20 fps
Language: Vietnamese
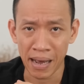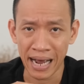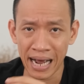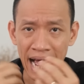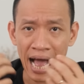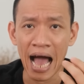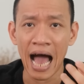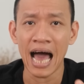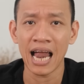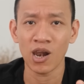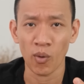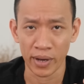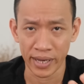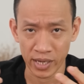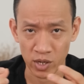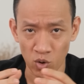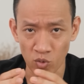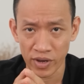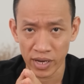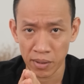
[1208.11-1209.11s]
bằng hệ
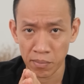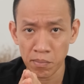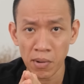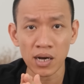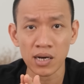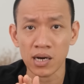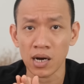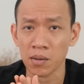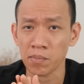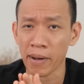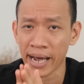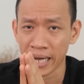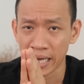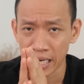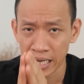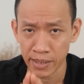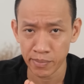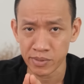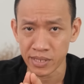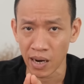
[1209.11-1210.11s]
lụy của việc mất cân
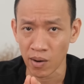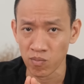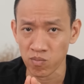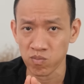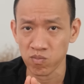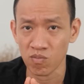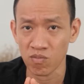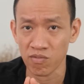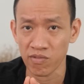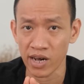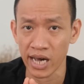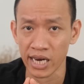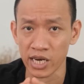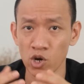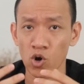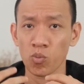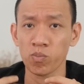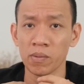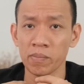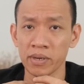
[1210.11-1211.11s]
bằng nghiêm trọng về
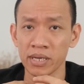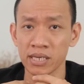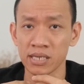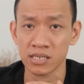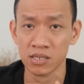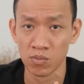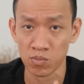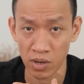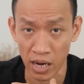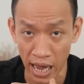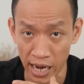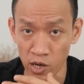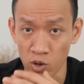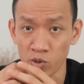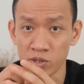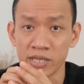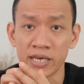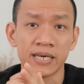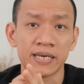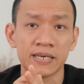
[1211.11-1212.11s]
dopamine trong hệ
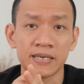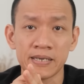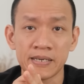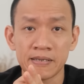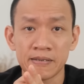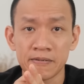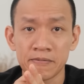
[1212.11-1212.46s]
nội tiết.